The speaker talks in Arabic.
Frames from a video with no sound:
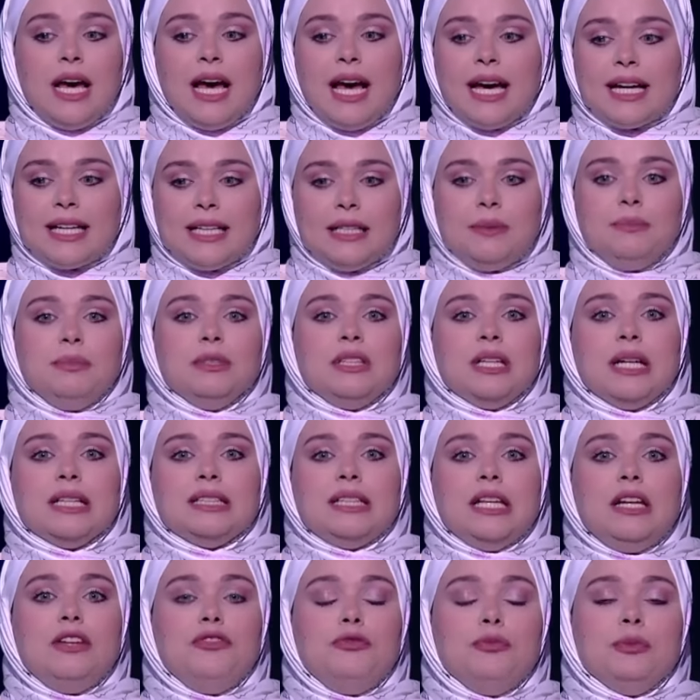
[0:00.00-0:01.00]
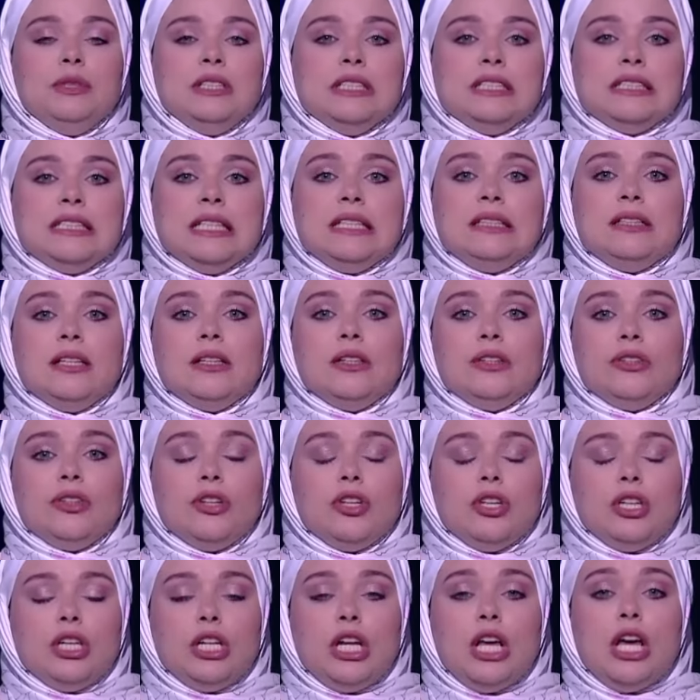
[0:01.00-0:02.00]
اكيد بتختلف من الست
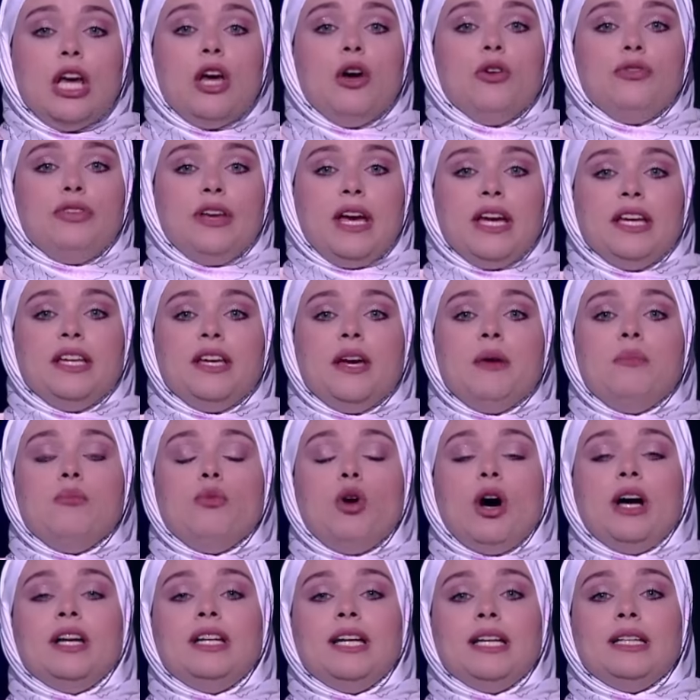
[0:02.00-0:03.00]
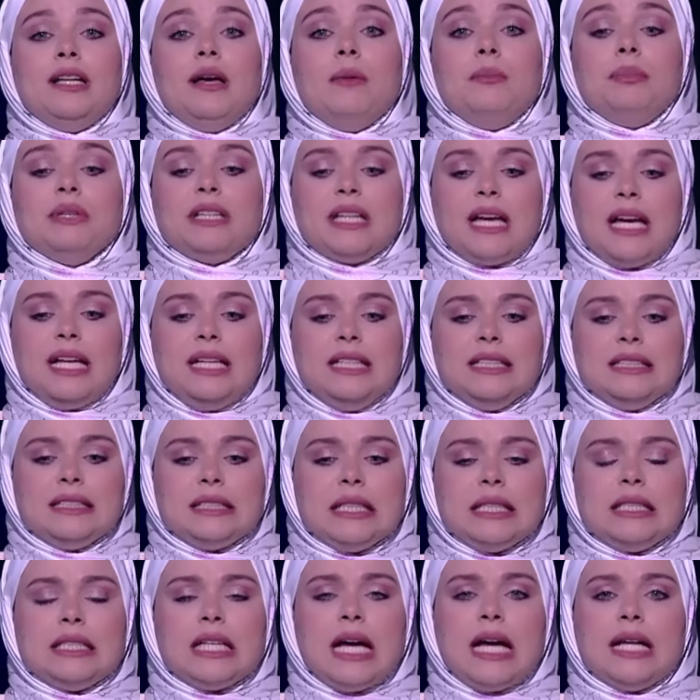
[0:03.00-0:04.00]
للراجل في ايام معينه بتخلي
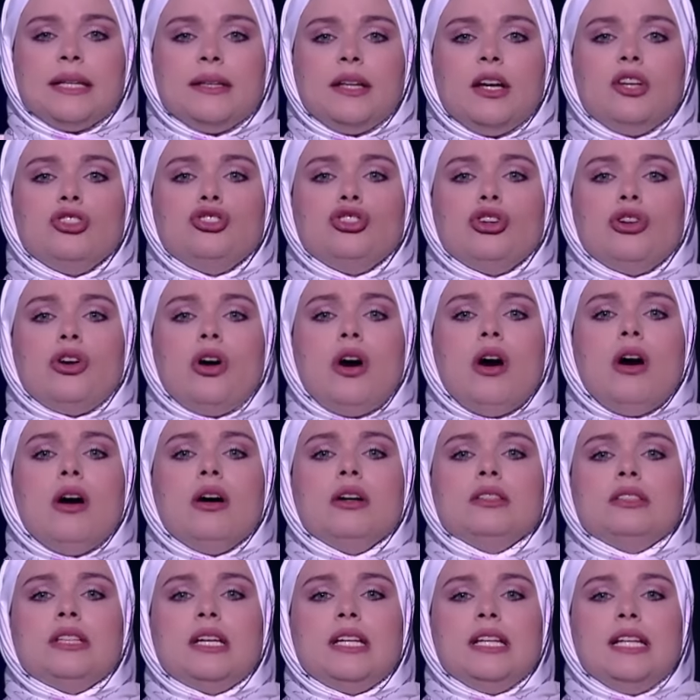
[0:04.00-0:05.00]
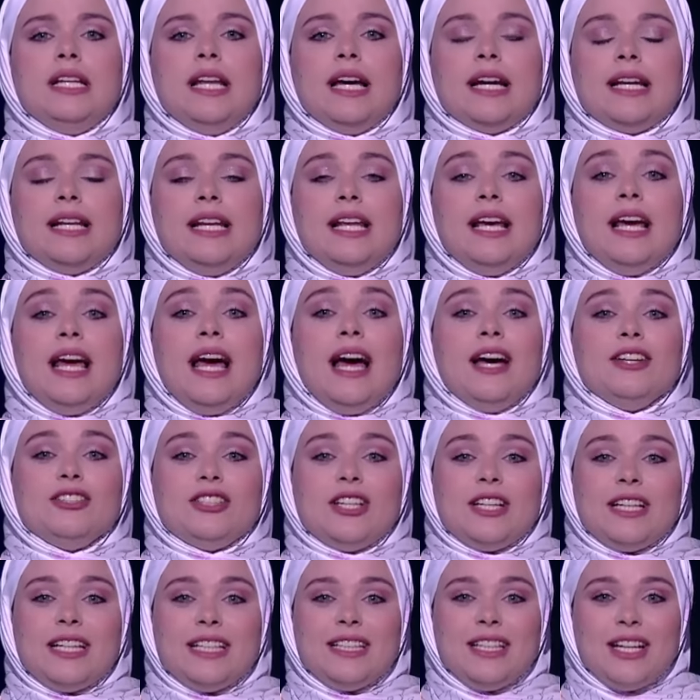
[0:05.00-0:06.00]
الست عندها شراهه اكتر للاكل
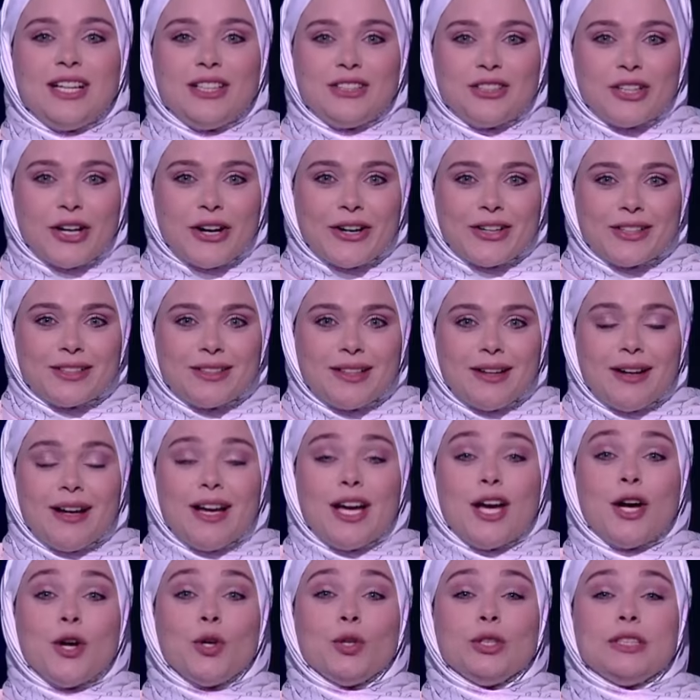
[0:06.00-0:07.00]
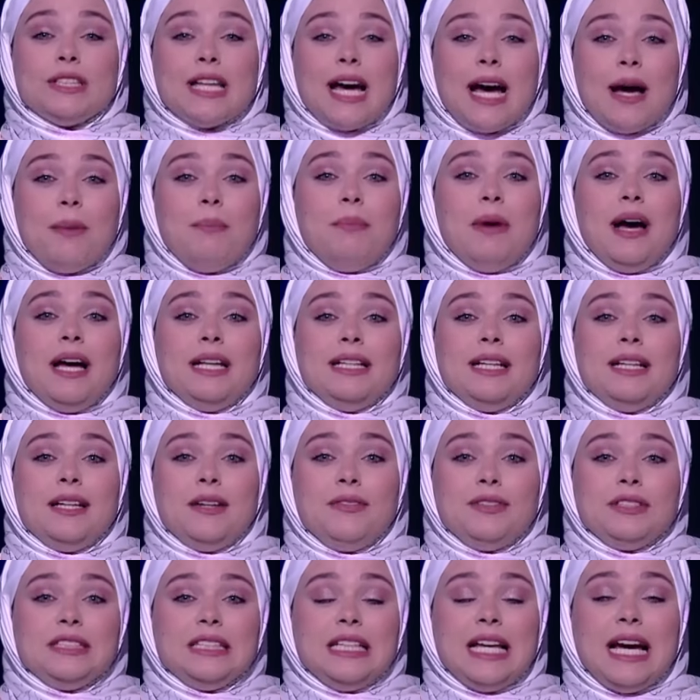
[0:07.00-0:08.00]
عشان كده النهارده كنت حابه انا
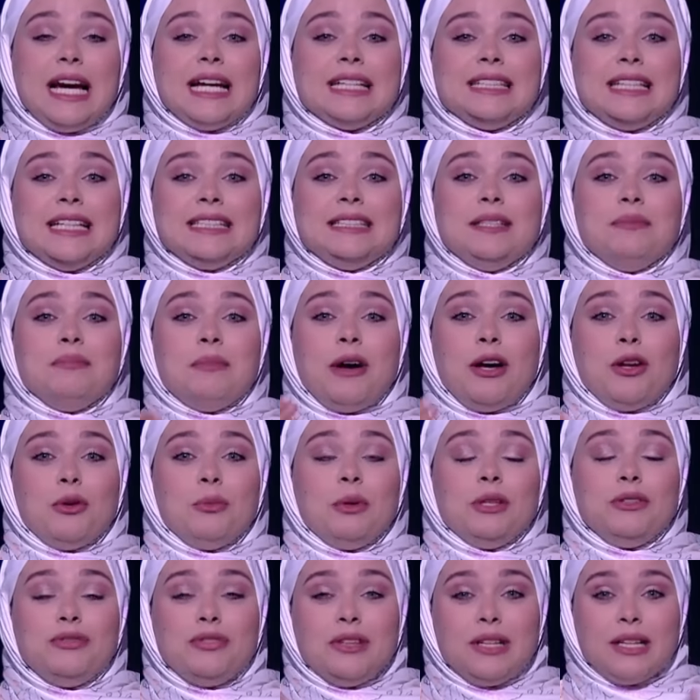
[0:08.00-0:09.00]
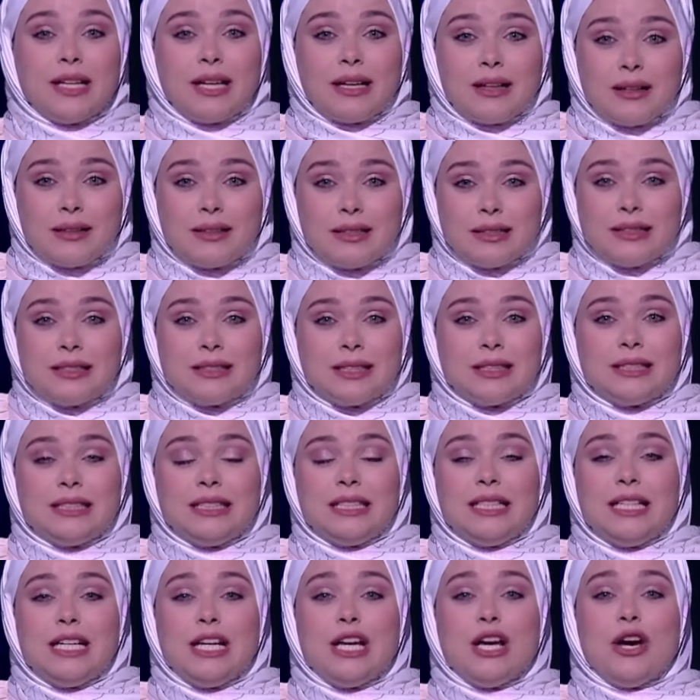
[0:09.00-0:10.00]
نفسي اكتسب معلومات في القصه
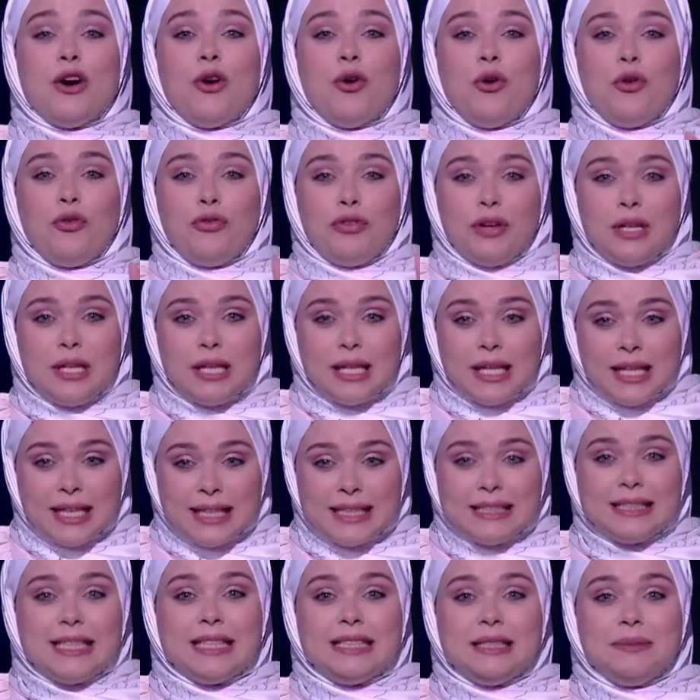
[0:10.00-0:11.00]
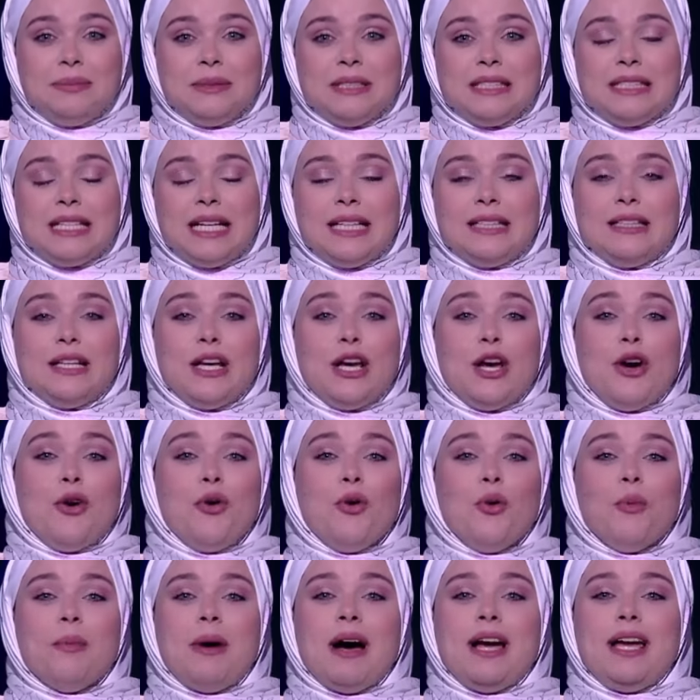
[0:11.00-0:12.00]
دي وفي الحته دي بالذات
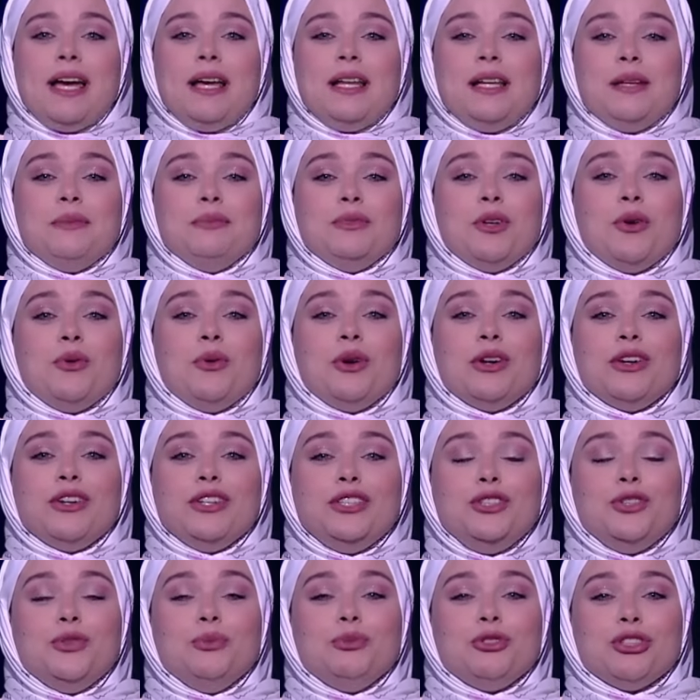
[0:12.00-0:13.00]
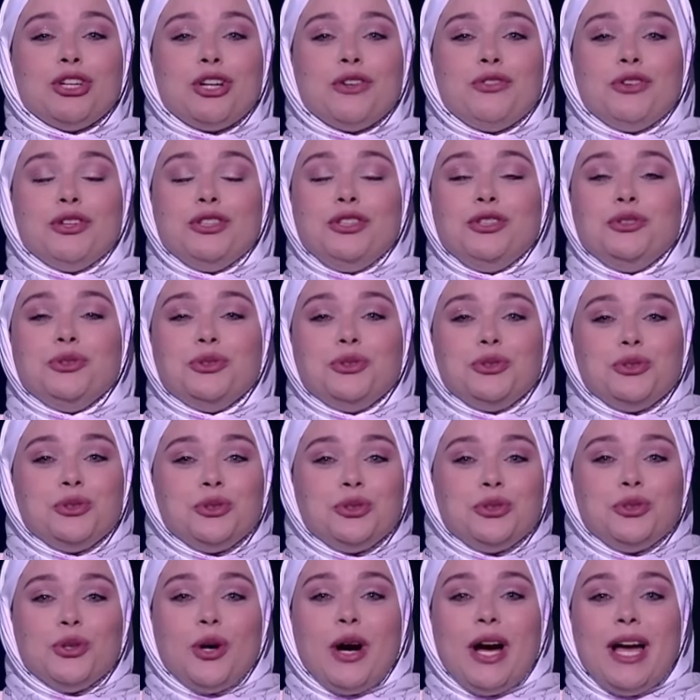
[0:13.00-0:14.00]
ومعايا اللي منوراني ومشرفاني
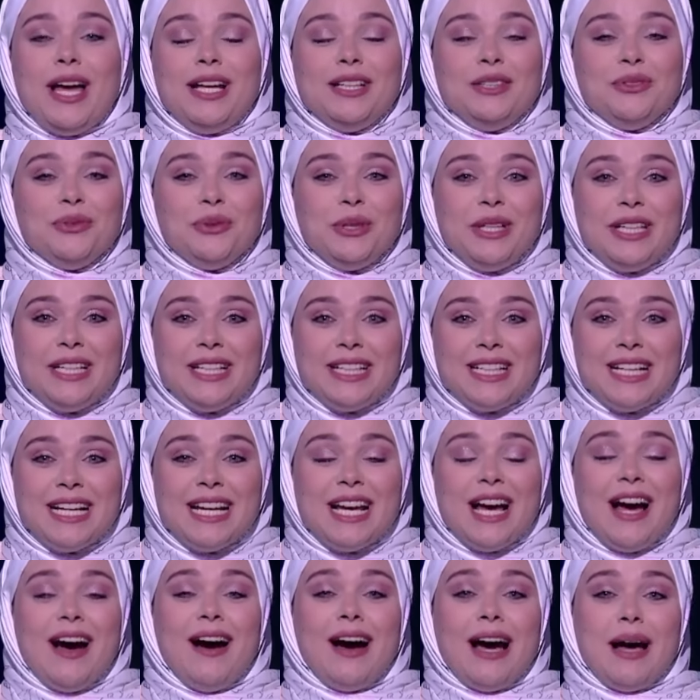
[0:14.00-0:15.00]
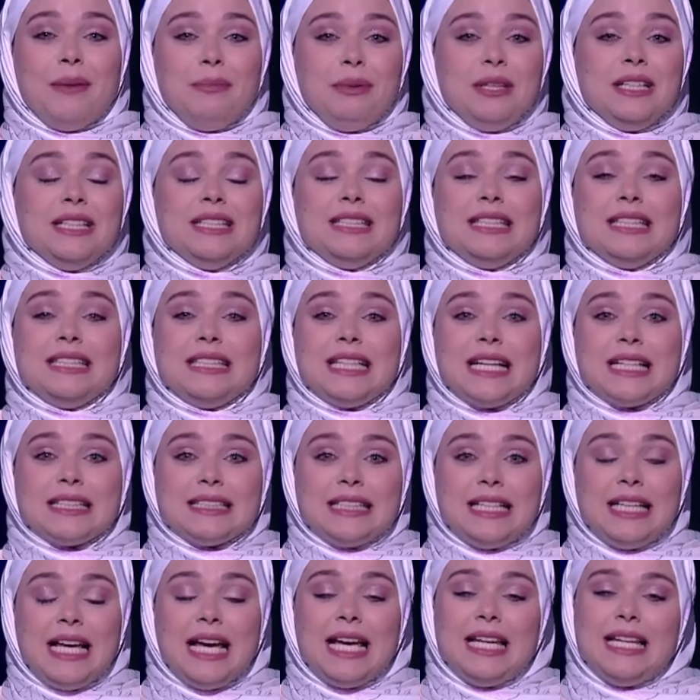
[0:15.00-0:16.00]
دكتور دعاء نوير خبيره
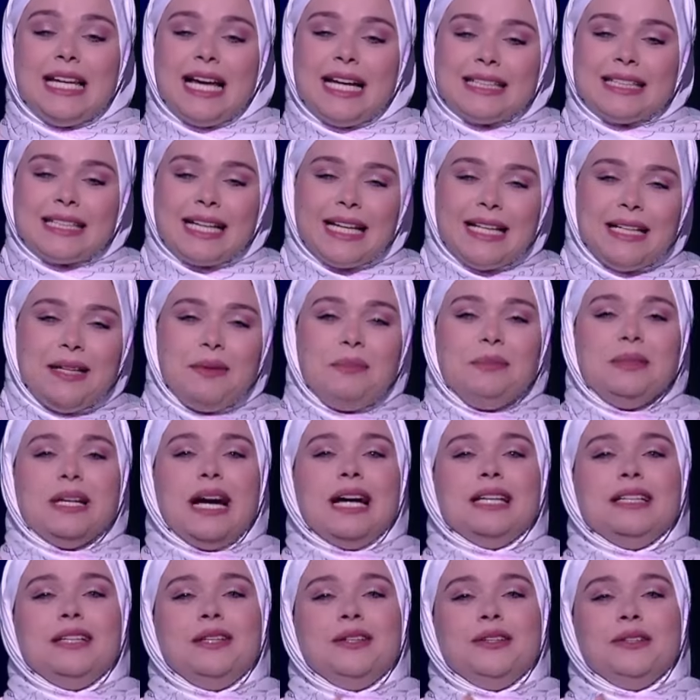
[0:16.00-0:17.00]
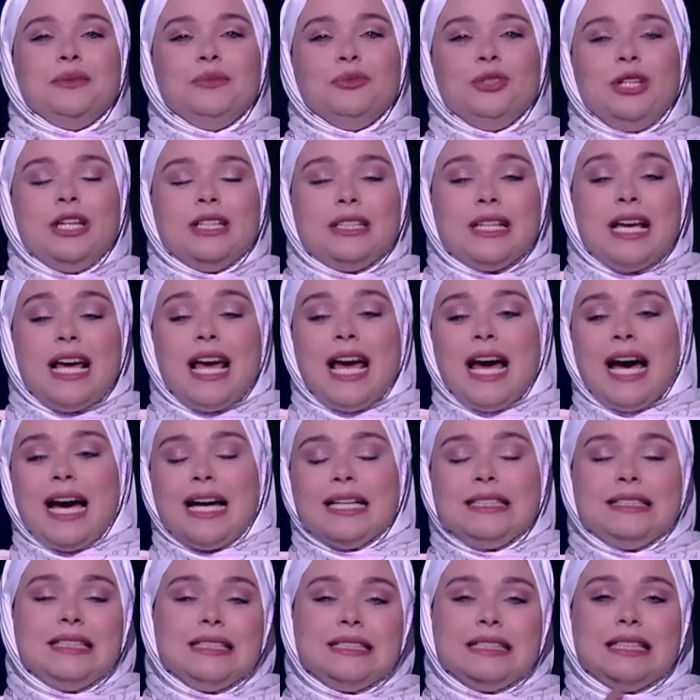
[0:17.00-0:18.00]
التغذيه اللي هتكلمني عن الهرمونات
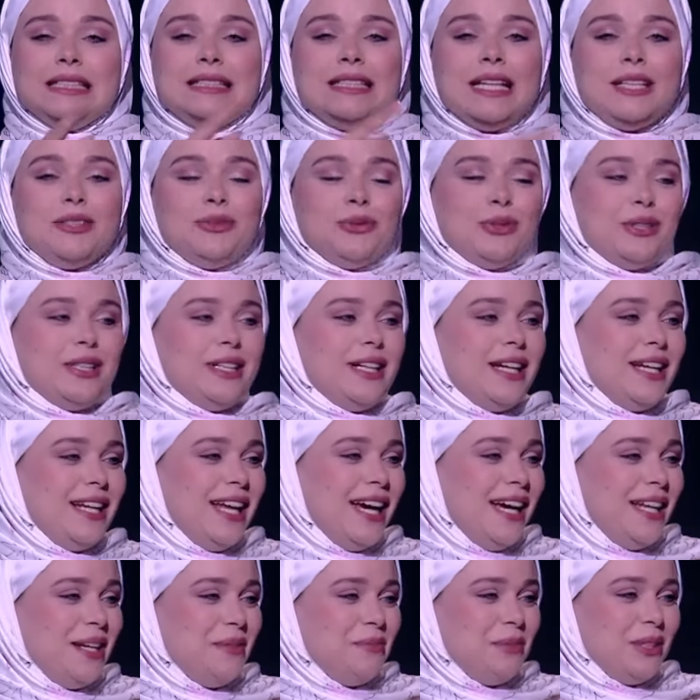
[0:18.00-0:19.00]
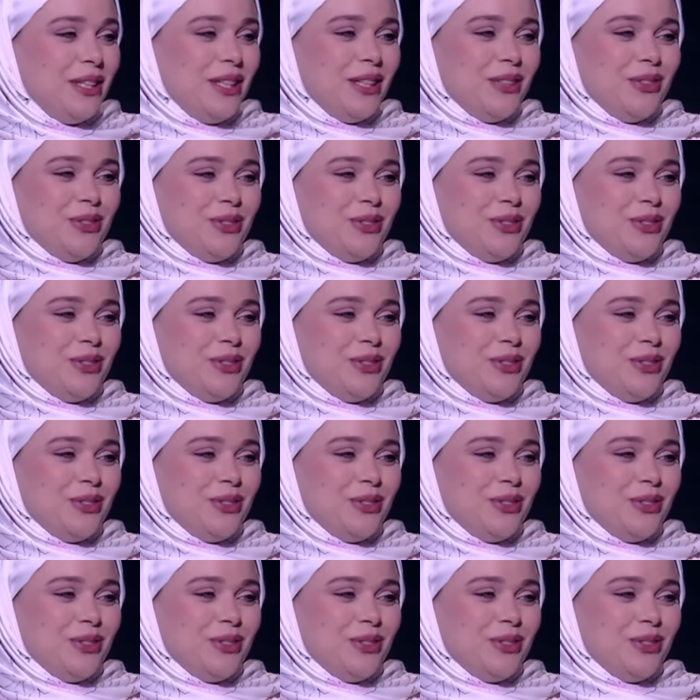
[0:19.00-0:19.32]
عند الستات والرجال اهلا اهلا